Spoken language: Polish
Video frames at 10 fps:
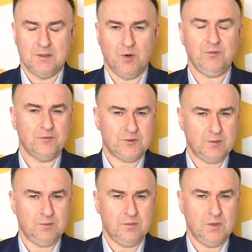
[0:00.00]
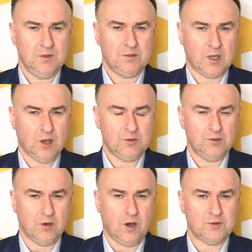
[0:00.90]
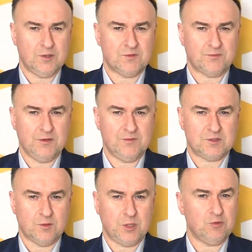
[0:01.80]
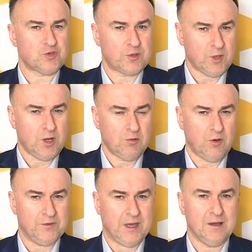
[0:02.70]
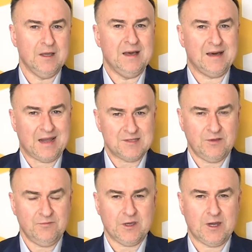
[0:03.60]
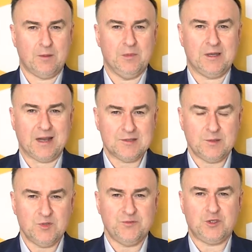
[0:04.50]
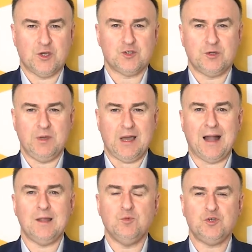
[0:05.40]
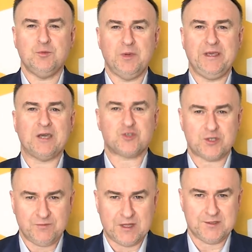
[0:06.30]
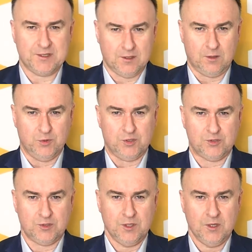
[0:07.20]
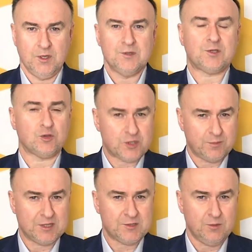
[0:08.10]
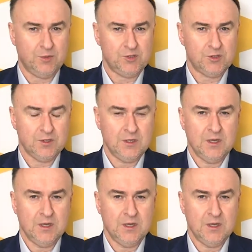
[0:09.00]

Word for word: Mówił w tym tygodniu o tym w swoim wystąpieniu Szymon Hołownia. Razem wygramy, razem zwyciężymy, ale musimy jeszcze więcej robić. Co trzeba zrobić?